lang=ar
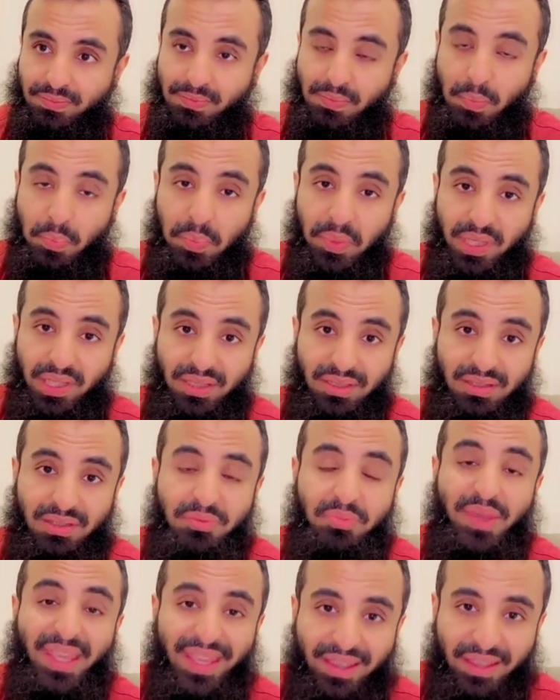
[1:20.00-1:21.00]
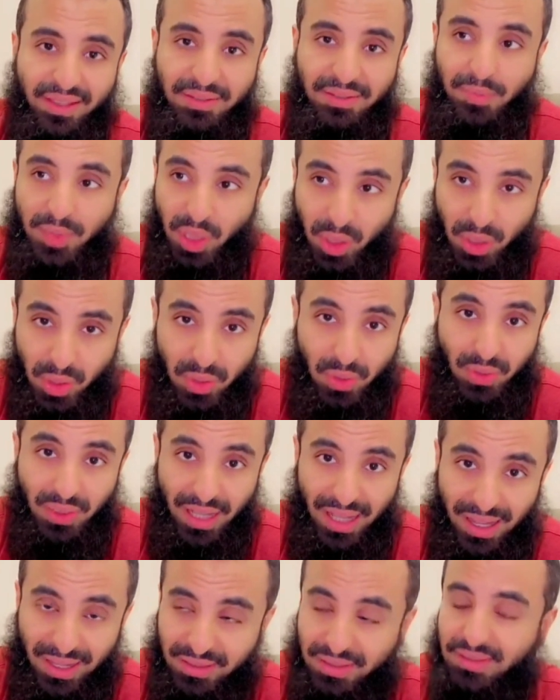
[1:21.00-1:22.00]
من عند بيت من عند
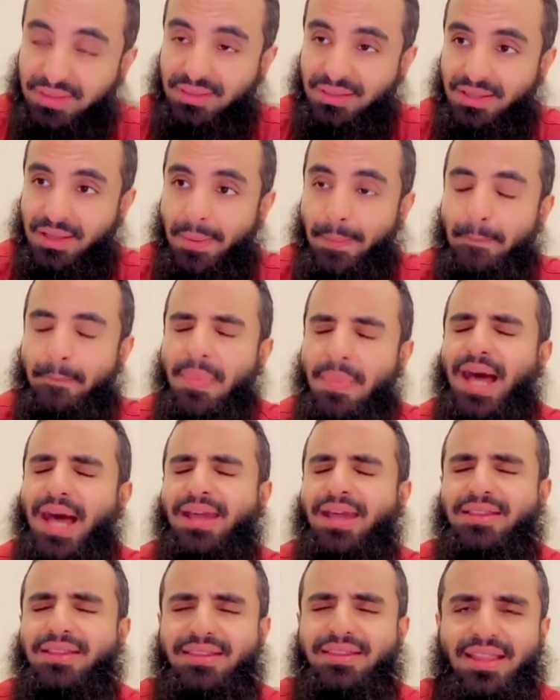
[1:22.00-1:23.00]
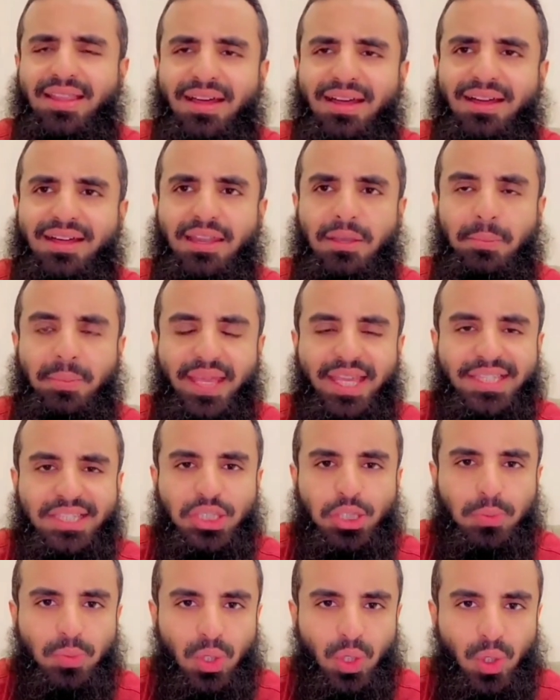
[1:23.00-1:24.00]
أناس ما قد دخل
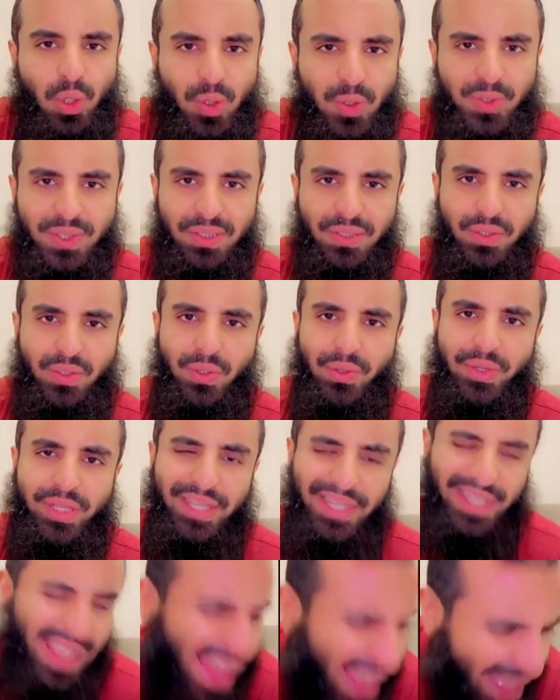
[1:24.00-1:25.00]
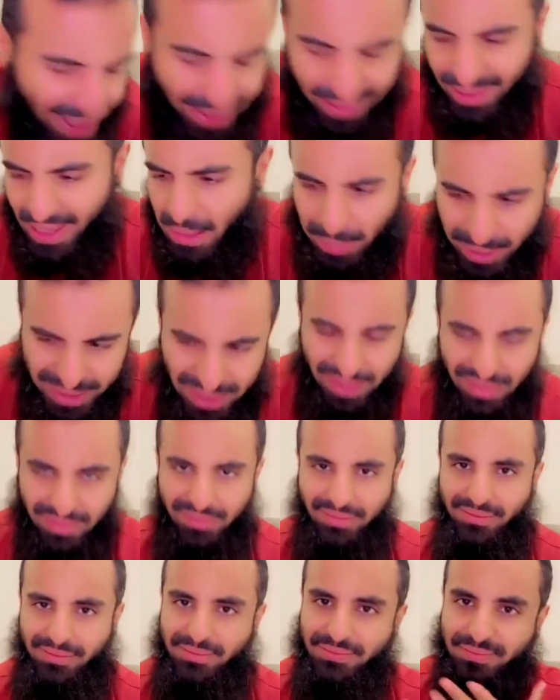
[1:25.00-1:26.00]
بيتهم الحزن نهائي أبدا
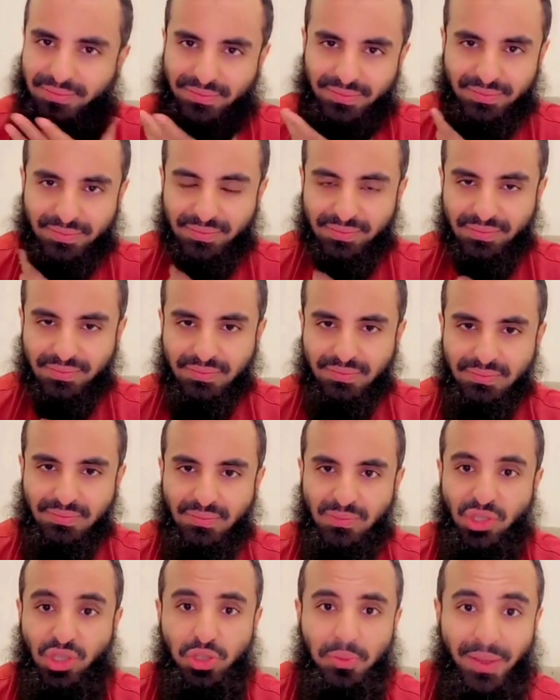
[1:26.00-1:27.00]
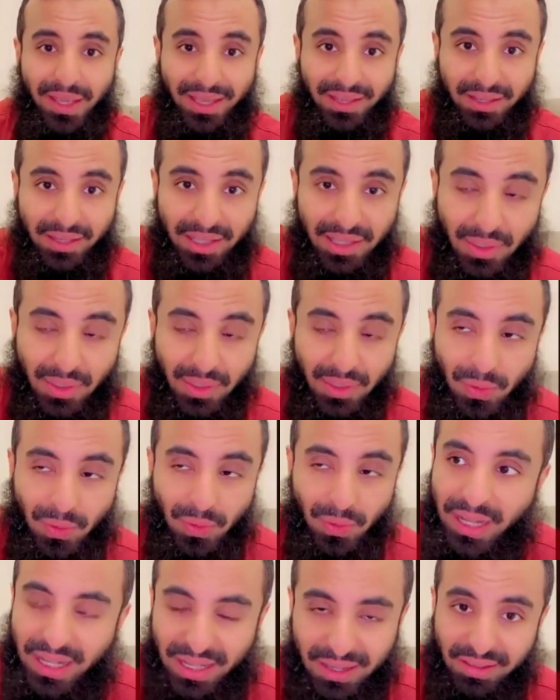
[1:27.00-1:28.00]
جيبه لي
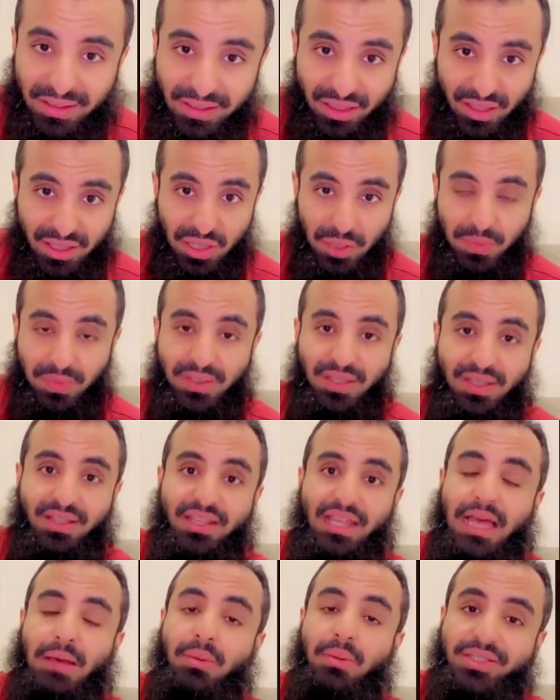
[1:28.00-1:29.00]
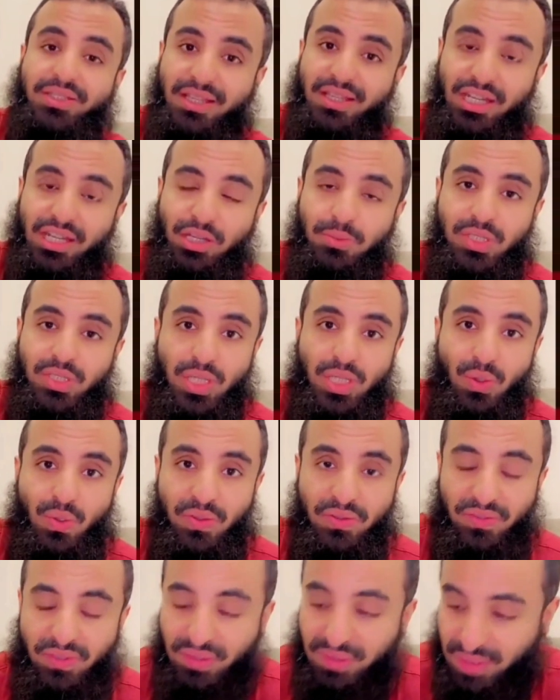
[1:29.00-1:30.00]
أنا إذا جبت لي ابطحنه أطحنه وبسوي
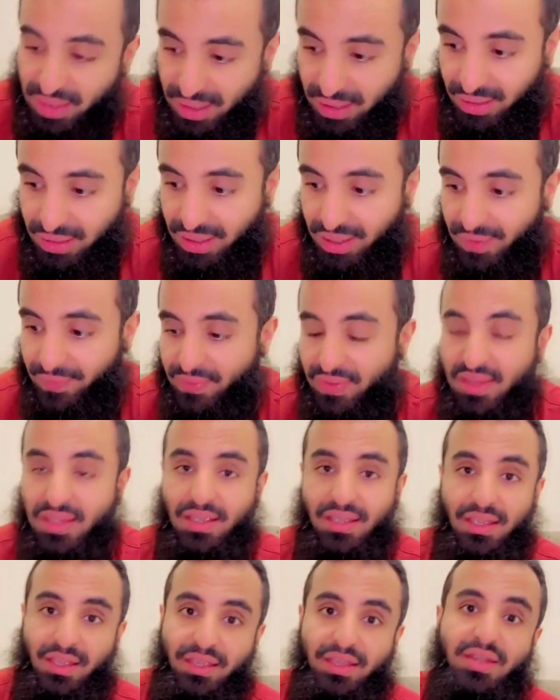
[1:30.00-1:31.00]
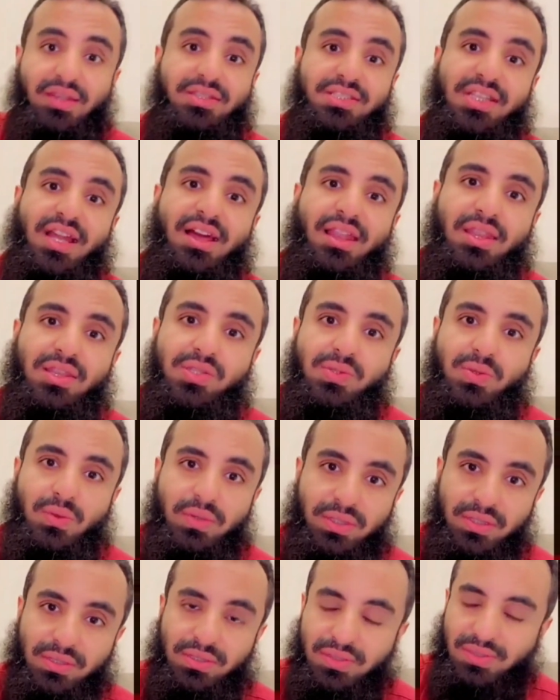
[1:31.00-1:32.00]
في طريقة يرجع
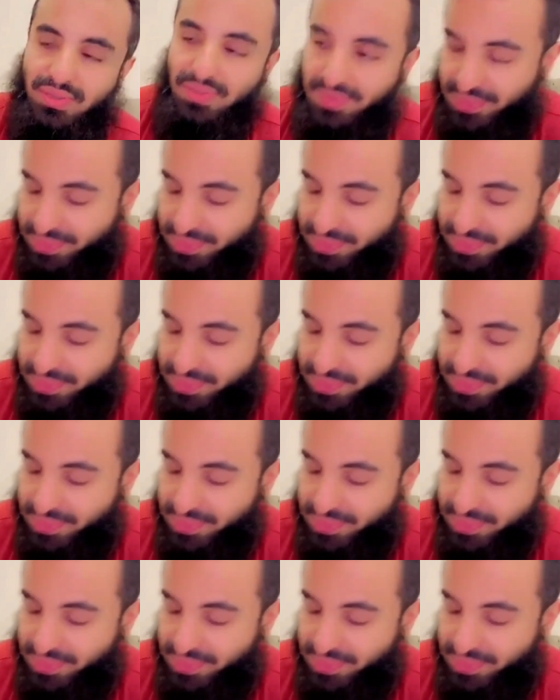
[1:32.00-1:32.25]
لسوليدس